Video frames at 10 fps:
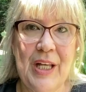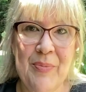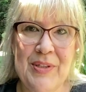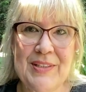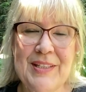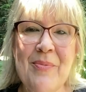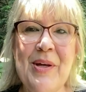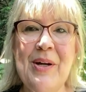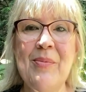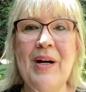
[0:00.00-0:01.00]
Hepinize
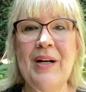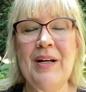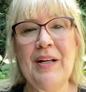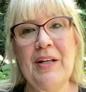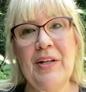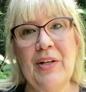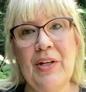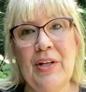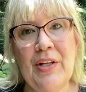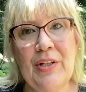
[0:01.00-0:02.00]
merhaba.
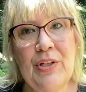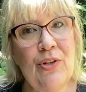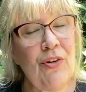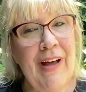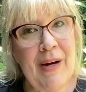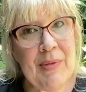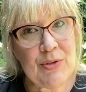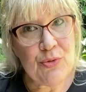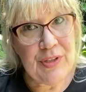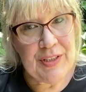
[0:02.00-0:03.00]
Kilo
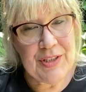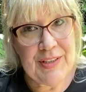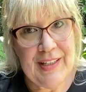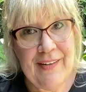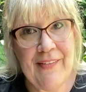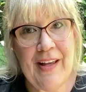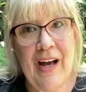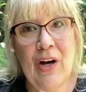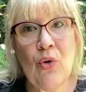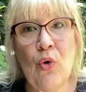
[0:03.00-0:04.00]
verme sürecinde
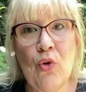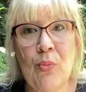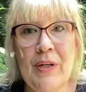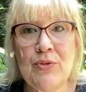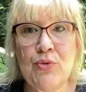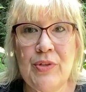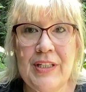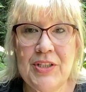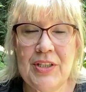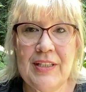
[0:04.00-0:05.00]
veya koruma
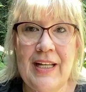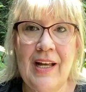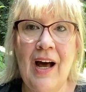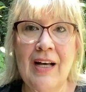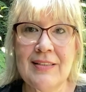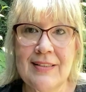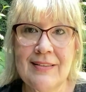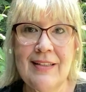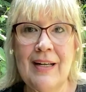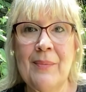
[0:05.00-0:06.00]
sürecinde
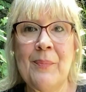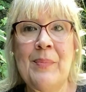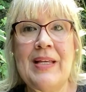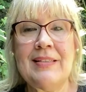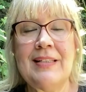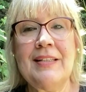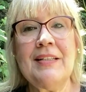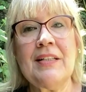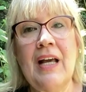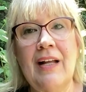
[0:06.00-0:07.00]
aslında
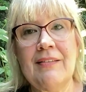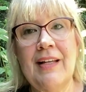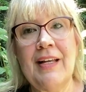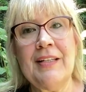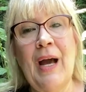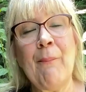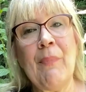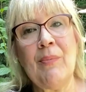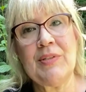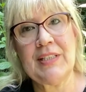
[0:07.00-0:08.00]
beslenirken de
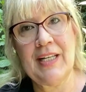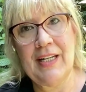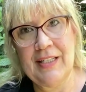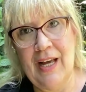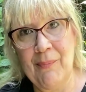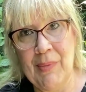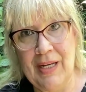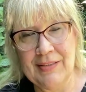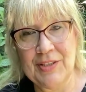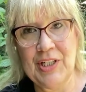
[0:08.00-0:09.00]
yapmamız gereken
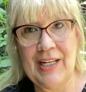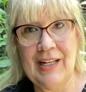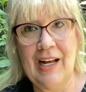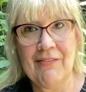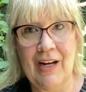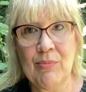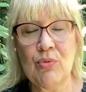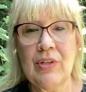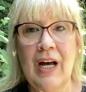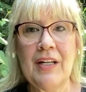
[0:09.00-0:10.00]
bazı şeyler var.
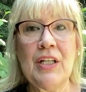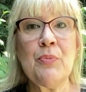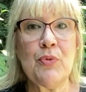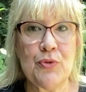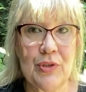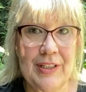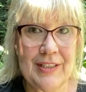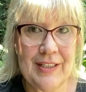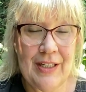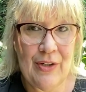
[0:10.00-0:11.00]
Bunlar
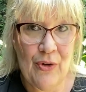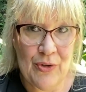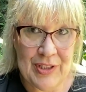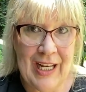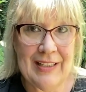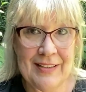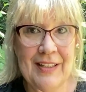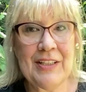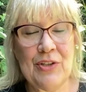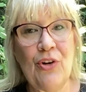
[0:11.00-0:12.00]
ipuçları.
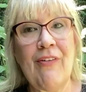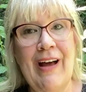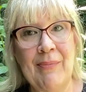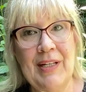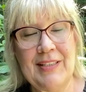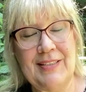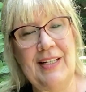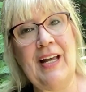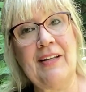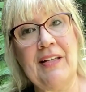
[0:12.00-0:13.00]
Özellikle kilo vermek
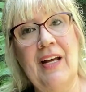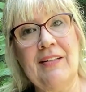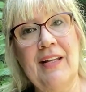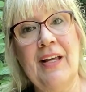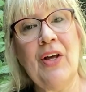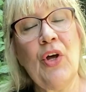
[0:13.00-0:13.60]
isteyenlerde.